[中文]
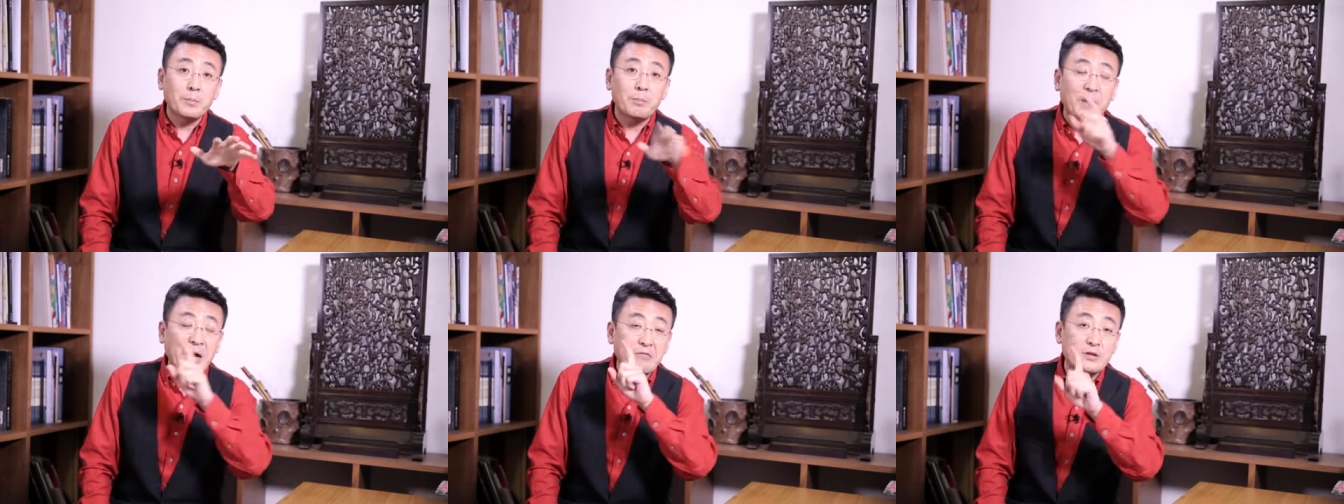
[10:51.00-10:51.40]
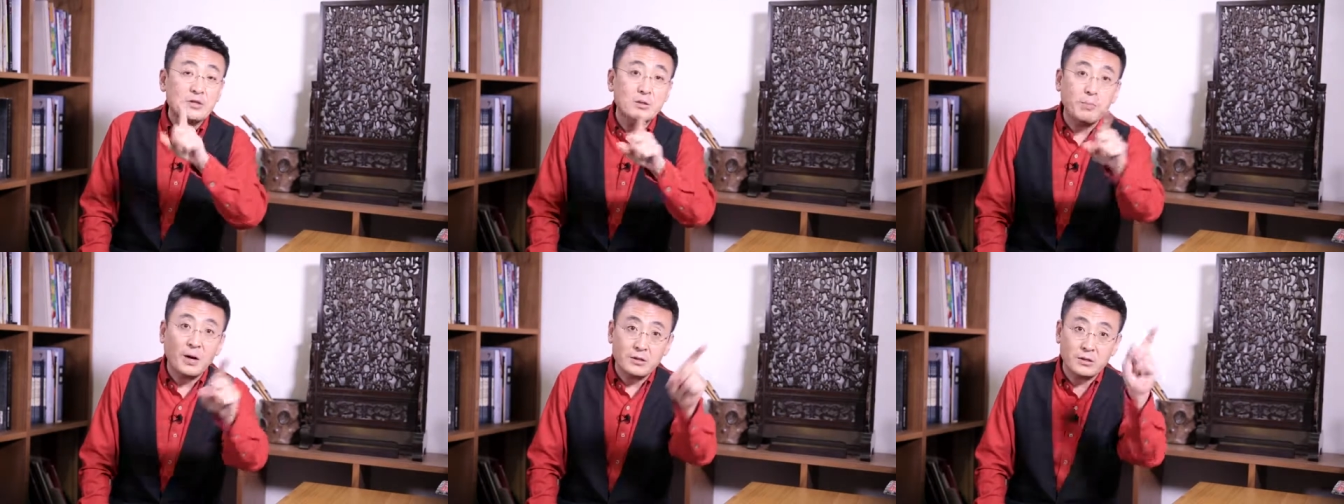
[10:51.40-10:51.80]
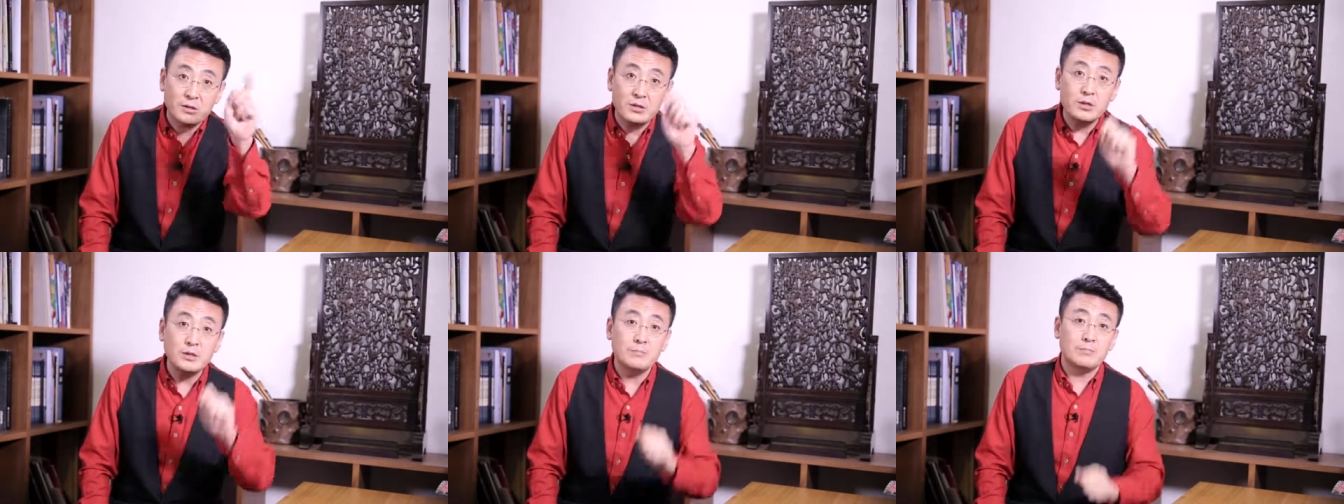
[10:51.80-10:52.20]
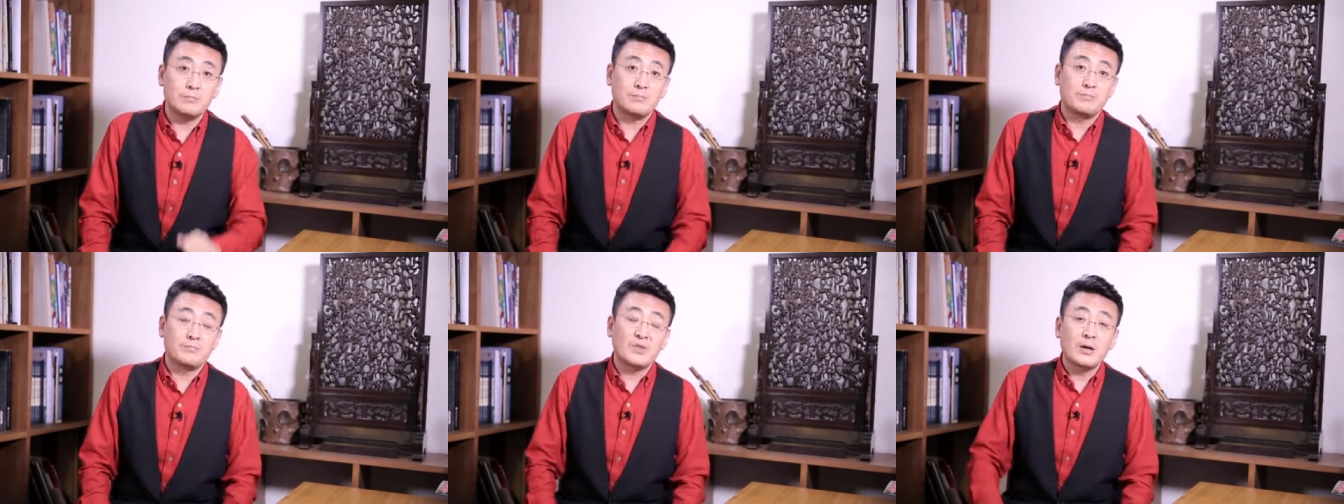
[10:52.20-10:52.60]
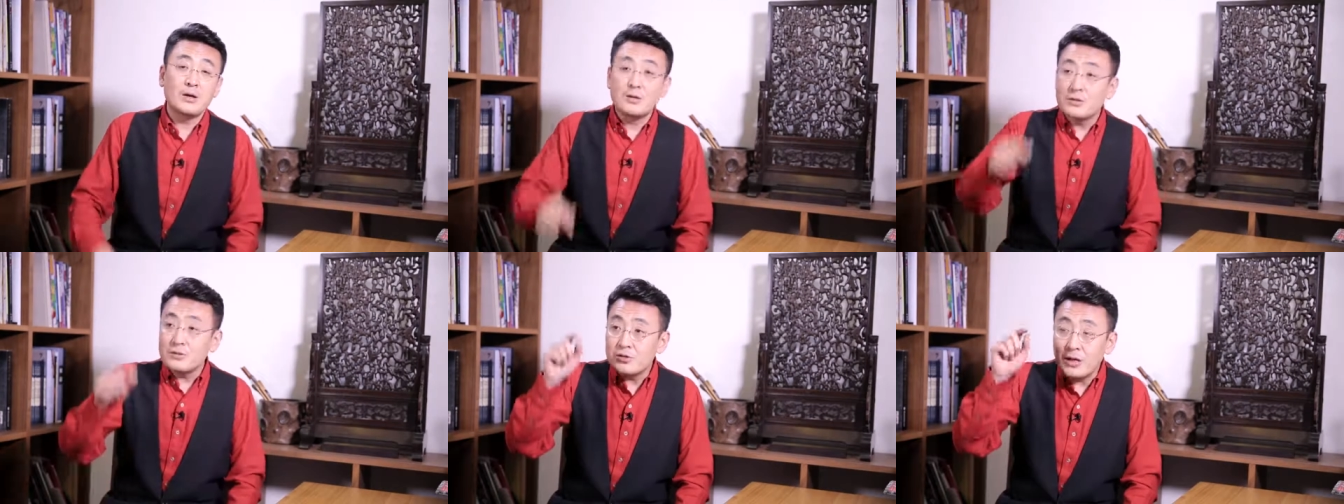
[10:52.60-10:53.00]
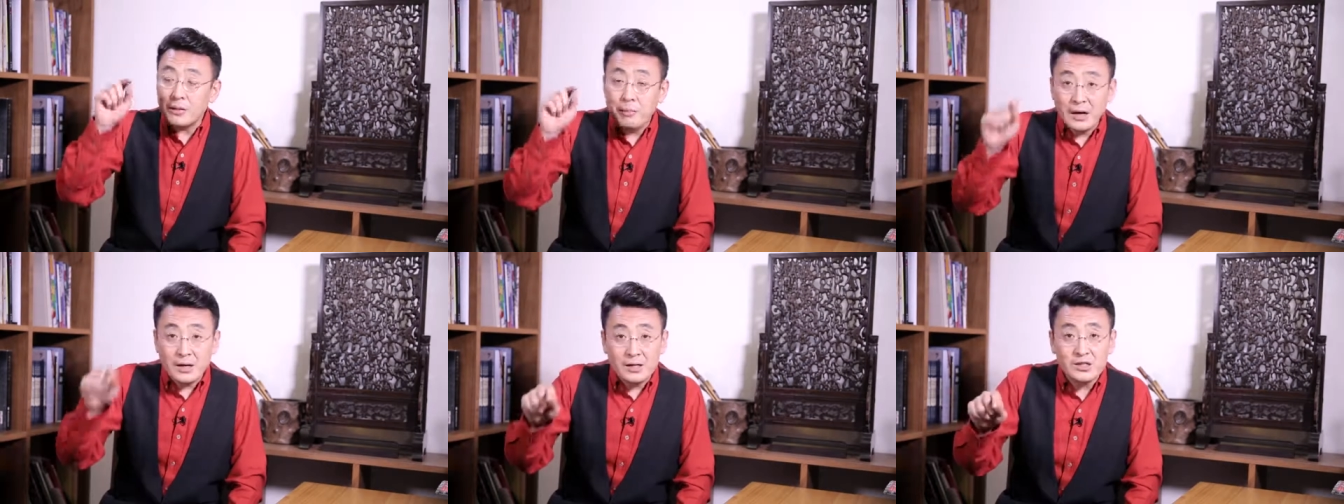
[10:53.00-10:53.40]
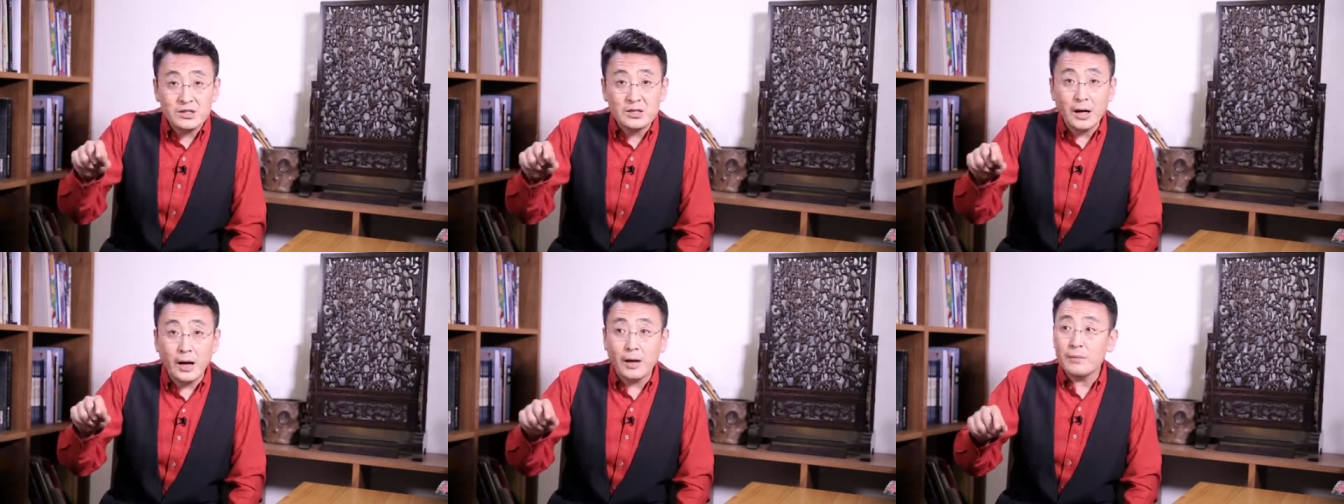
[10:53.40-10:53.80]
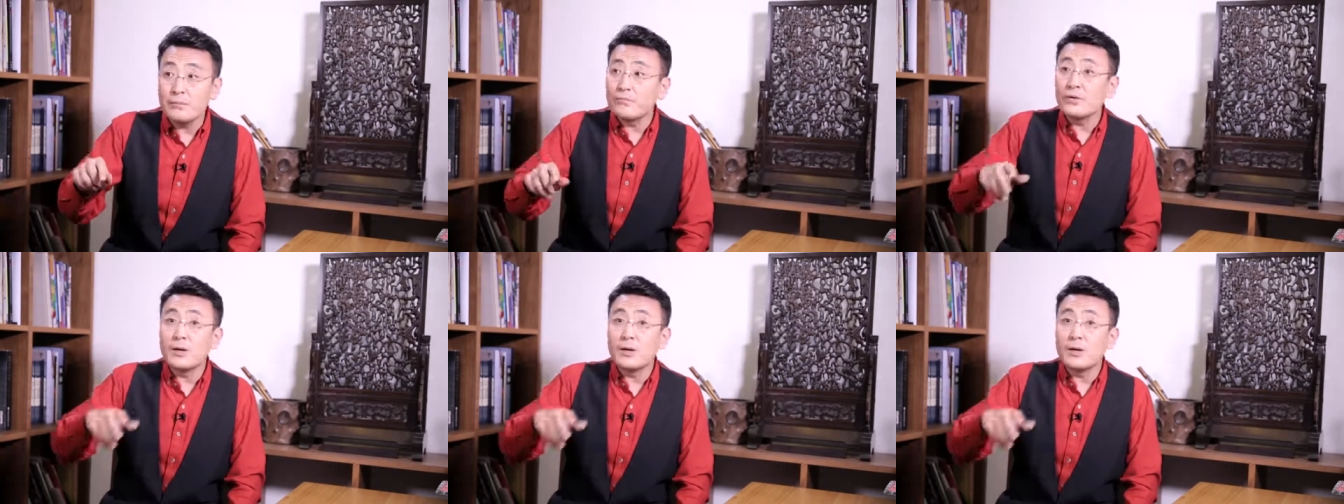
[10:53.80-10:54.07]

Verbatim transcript: 百分之八十一，在马来西亚